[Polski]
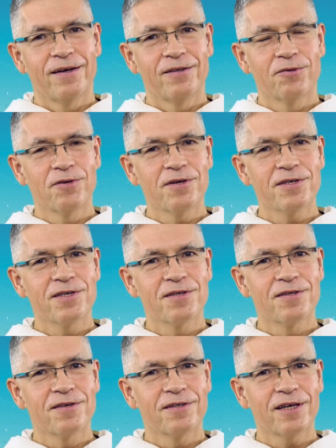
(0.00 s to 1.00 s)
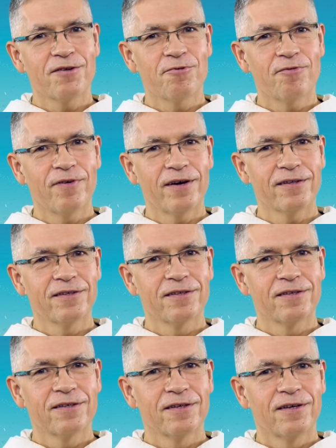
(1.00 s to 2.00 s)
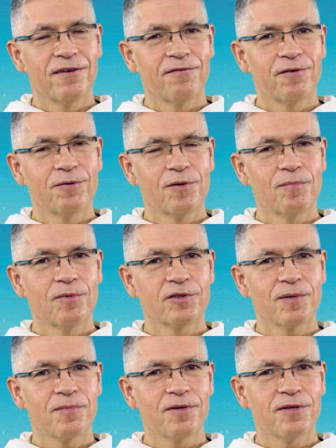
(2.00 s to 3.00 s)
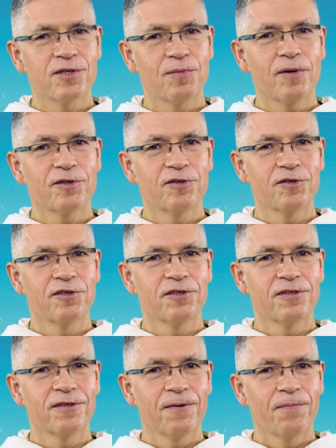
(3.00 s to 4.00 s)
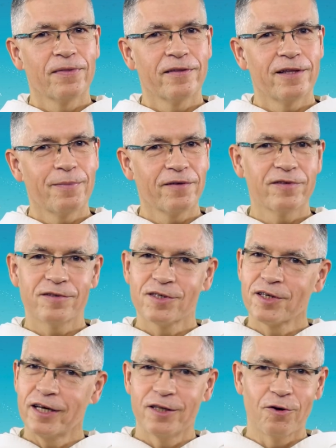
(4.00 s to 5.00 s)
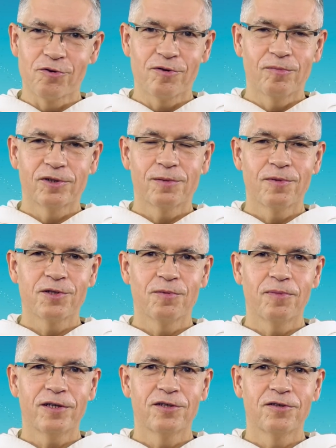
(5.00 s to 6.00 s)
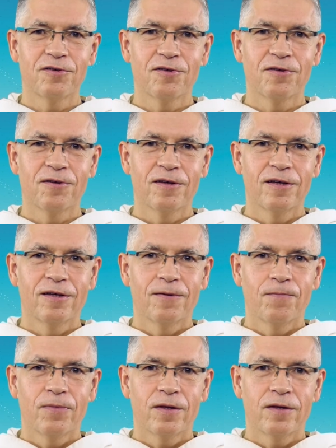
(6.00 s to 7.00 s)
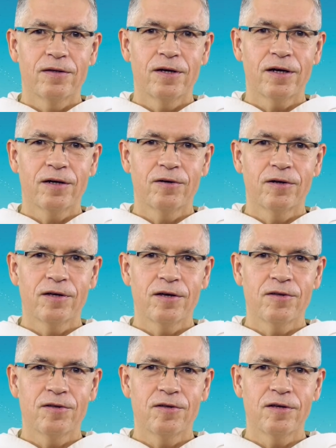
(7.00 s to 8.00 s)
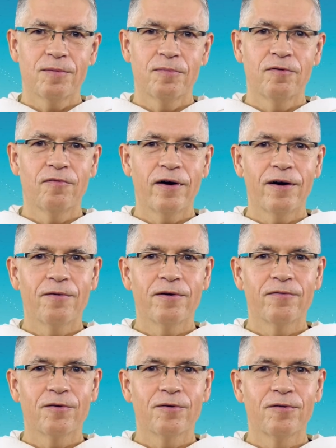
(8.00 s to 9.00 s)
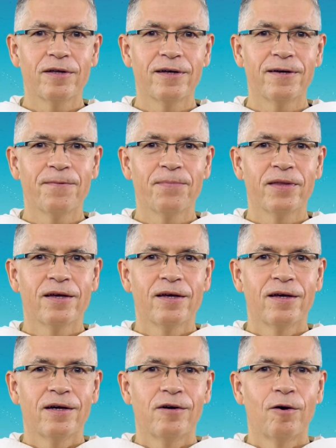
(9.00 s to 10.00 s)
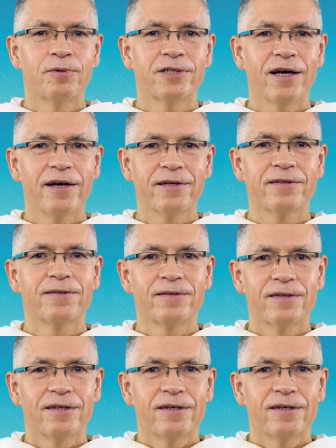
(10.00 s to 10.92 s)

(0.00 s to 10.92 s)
to to jest taki świat, w którym możemy zobaczyć naprawdę skrajności. Możemy zobaczyć jakieś niebywałe w ogóle obszary